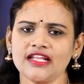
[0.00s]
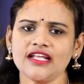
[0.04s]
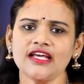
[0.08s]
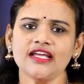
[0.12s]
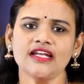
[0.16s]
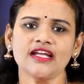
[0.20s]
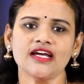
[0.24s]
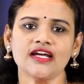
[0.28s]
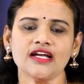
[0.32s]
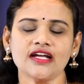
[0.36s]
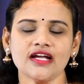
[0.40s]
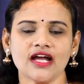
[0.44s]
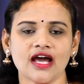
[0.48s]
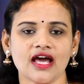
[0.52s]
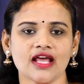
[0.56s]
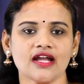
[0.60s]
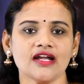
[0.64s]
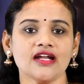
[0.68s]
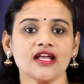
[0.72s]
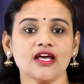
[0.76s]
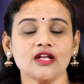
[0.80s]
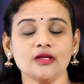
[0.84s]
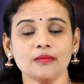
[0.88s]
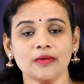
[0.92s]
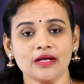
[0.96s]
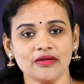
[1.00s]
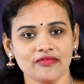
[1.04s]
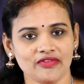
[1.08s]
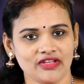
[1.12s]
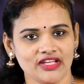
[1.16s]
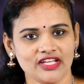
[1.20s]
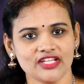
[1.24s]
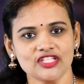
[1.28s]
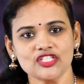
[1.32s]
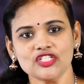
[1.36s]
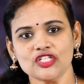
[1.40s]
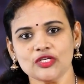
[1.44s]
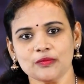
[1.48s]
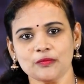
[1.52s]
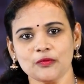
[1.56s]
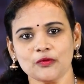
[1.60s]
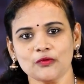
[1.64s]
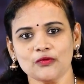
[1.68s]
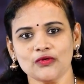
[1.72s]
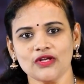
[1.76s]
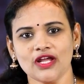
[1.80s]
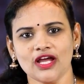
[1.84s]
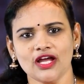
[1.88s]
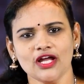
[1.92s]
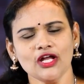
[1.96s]
ఏదైనా కారణాలు మనం ఏం
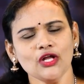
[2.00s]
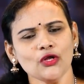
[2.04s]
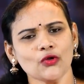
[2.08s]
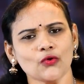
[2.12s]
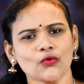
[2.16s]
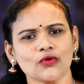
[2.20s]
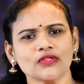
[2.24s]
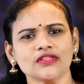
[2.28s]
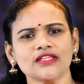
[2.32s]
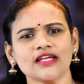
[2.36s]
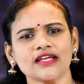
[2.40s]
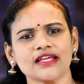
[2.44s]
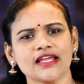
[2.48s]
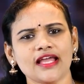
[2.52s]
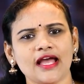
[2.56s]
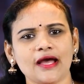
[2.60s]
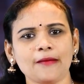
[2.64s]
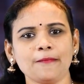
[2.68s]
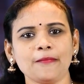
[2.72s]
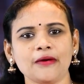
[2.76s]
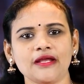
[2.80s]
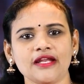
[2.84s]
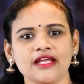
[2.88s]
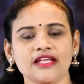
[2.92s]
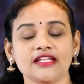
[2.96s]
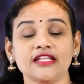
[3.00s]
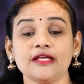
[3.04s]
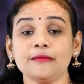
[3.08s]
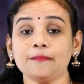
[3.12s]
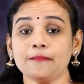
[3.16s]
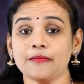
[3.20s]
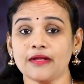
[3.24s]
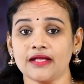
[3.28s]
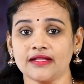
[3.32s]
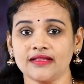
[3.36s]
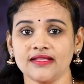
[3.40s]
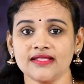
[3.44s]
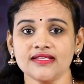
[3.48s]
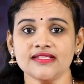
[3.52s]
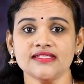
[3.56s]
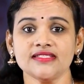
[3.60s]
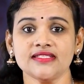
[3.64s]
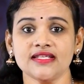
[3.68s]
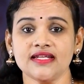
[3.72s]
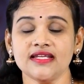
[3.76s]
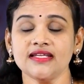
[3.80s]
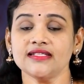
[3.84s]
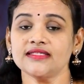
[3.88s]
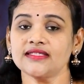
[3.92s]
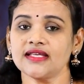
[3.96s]
చెప్పుకున్నా కొంత గ్యాప్ అనేది ప్రతి
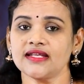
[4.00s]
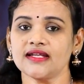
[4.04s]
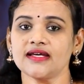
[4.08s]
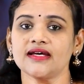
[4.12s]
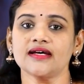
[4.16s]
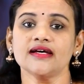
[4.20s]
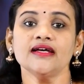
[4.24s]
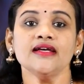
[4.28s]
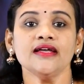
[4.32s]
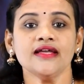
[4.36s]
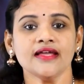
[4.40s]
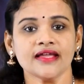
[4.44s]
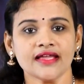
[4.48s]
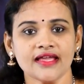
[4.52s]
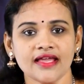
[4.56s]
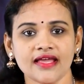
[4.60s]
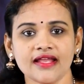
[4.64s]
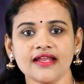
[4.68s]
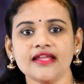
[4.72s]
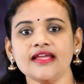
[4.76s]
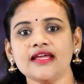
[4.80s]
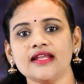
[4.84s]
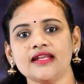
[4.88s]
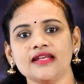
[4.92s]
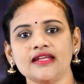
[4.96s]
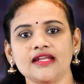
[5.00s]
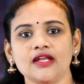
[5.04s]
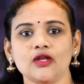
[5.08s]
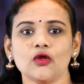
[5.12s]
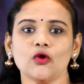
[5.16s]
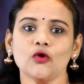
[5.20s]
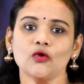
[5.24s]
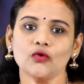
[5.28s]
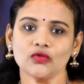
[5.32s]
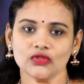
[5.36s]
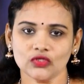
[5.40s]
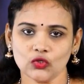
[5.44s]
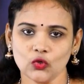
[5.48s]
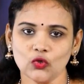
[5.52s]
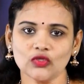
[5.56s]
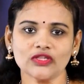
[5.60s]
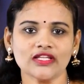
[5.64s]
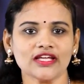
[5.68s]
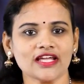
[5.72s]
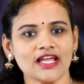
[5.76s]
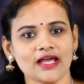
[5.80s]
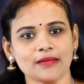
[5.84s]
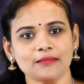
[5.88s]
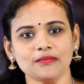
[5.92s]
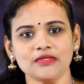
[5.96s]
స్త్రీ తన కెరియర్లో
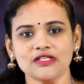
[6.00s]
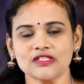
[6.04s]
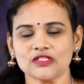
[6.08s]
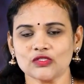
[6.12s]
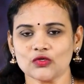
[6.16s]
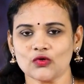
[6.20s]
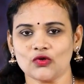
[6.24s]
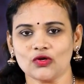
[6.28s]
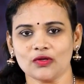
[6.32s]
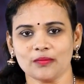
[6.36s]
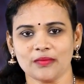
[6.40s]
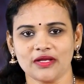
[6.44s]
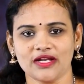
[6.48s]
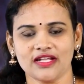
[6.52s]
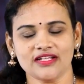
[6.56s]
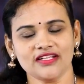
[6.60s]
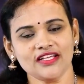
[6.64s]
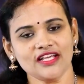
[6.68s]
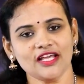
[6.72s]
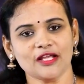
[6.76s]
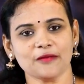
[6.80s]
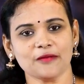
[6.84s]
కొంత గ్యాప్ తీసుకోవడం అనేది